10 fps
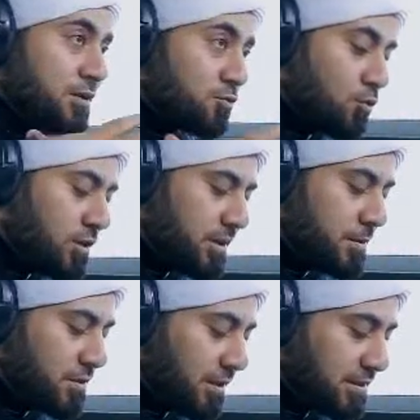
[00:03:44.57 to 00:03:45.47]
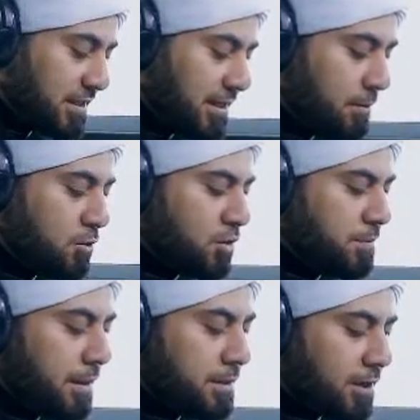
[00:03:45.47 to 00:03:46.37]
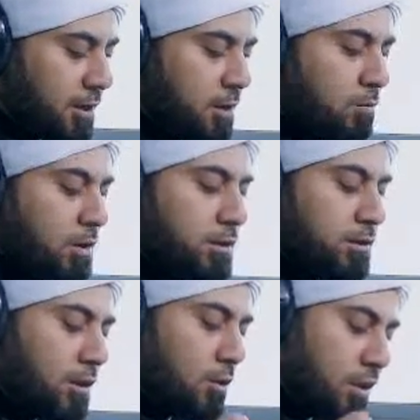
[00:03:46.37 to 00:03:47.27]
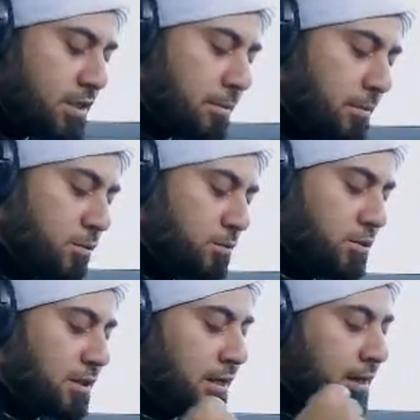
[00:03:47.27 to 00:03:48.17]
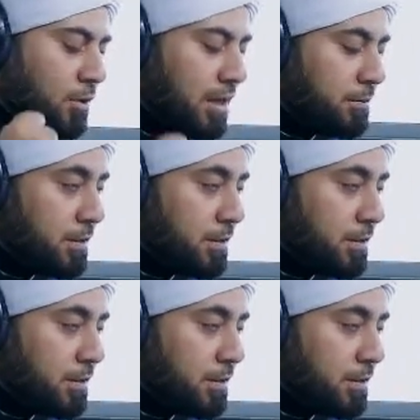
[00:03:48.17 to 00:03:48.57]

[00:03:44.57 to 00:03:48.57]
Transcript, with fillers: كان طول النبي صلى الله عليه وسلم انه ربع من القوم وانه ليس بالمطهم ولا